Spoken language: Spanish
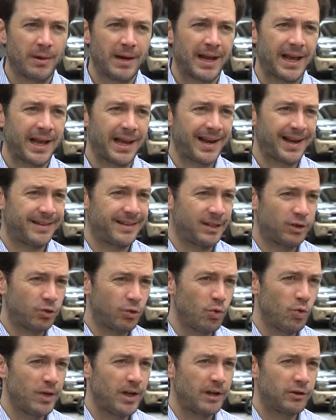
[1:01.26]
para que
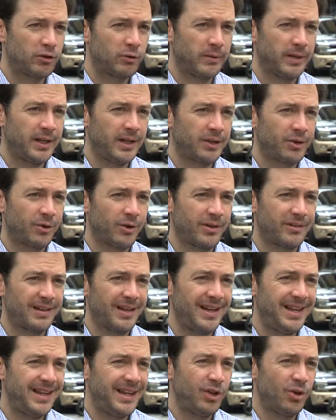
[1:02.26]
restituya el suministro de
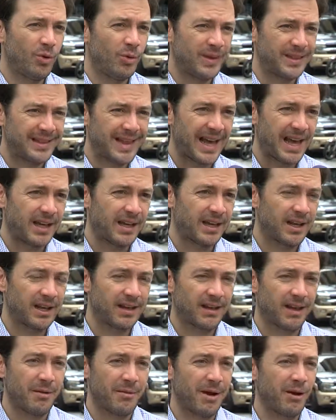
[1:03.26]
ese líquido vital, que
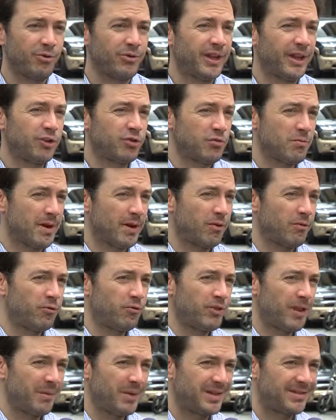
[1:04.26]
es además un derecho humano
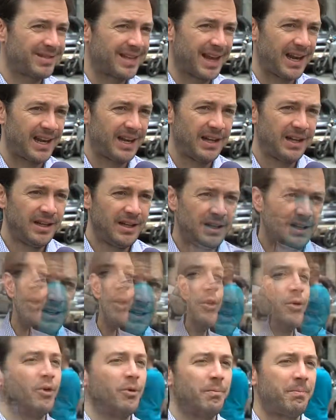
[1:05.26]
fundamental.
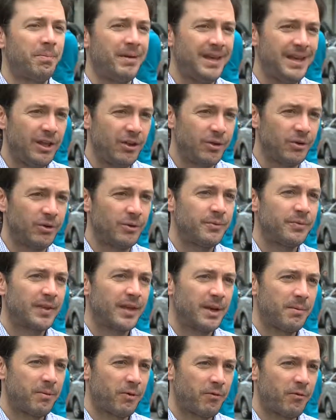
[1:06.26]
Yo pido
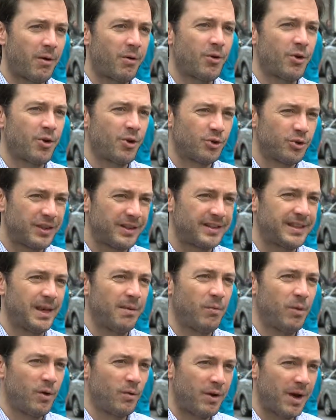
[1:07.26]
que por favor nos
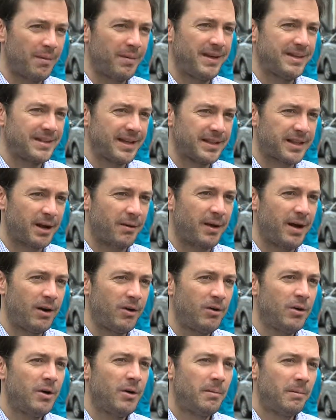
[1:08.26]
sentemos en una mesa de
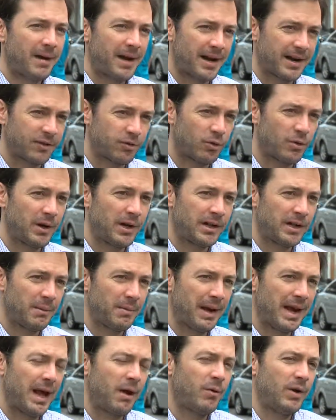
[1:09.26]
trabajo para resolver el
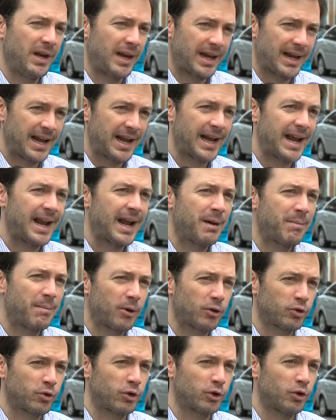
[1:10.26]
tema del agua en la Gran Caracas,
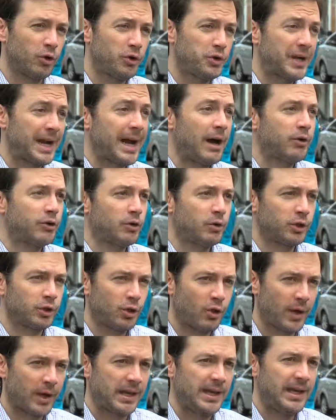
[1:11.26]
pero sobre todo en Chacao y sobre
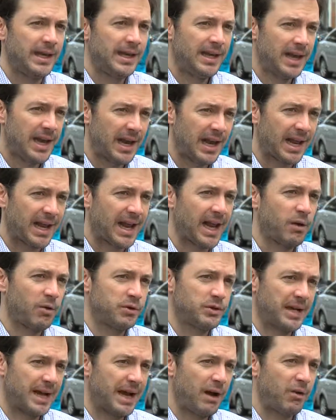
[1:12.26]
todo aquí, en el casco
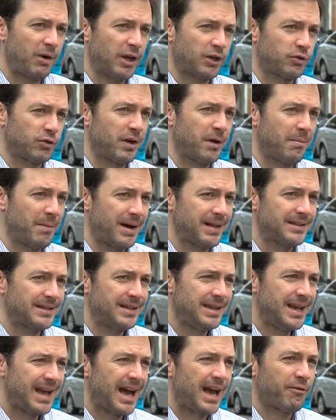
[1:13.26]
de Chacao y las zonas más
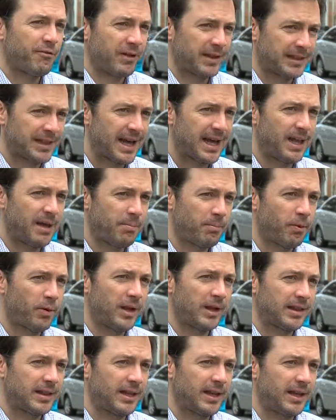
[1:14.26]
afectadas
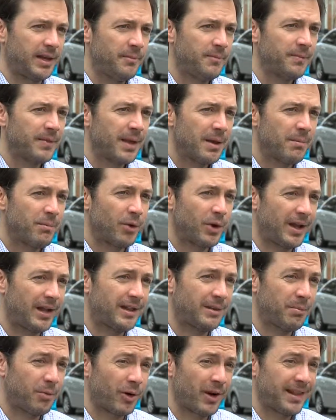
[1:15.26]
por, este,
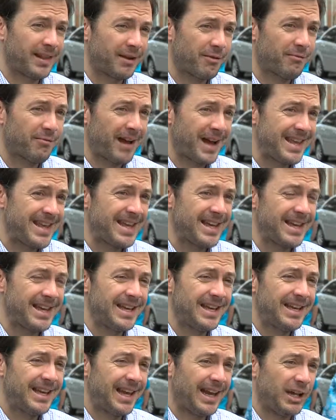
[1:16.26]
por esta falla
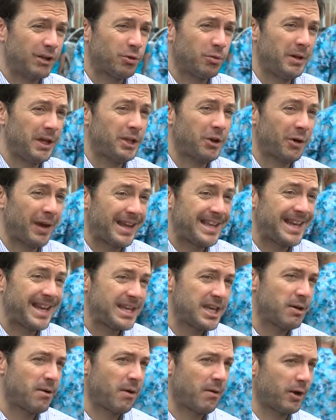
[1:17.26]
en el suministro que ya
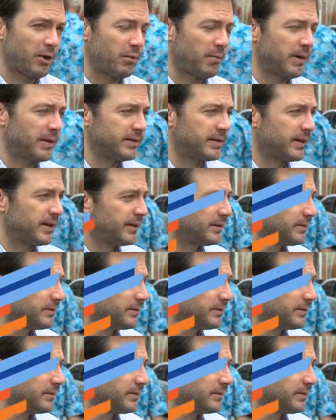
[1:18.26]
lleva varios meses.